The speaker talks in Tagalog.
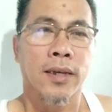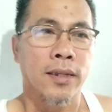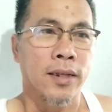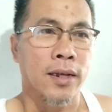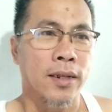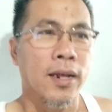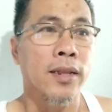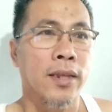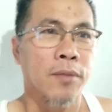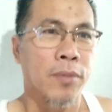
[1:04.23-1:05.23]
ay naka,
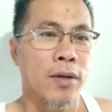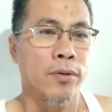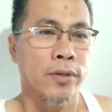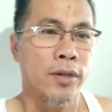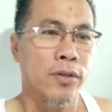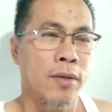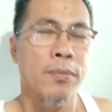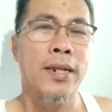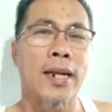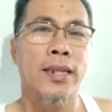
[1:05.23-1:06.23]
dati ay plywood niya yun ay
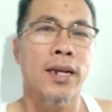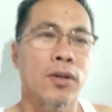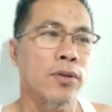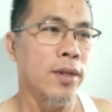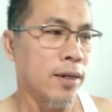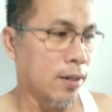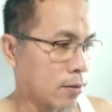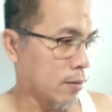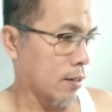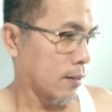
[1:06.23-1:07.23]
pinalitan ko ng
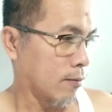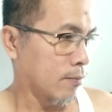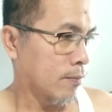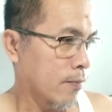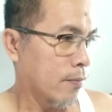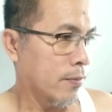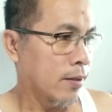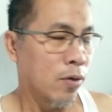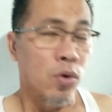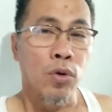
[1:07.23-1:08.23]
ano ng
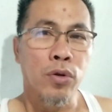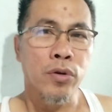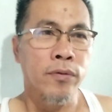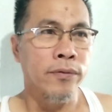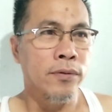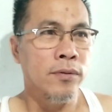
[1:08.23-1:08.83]
cool roof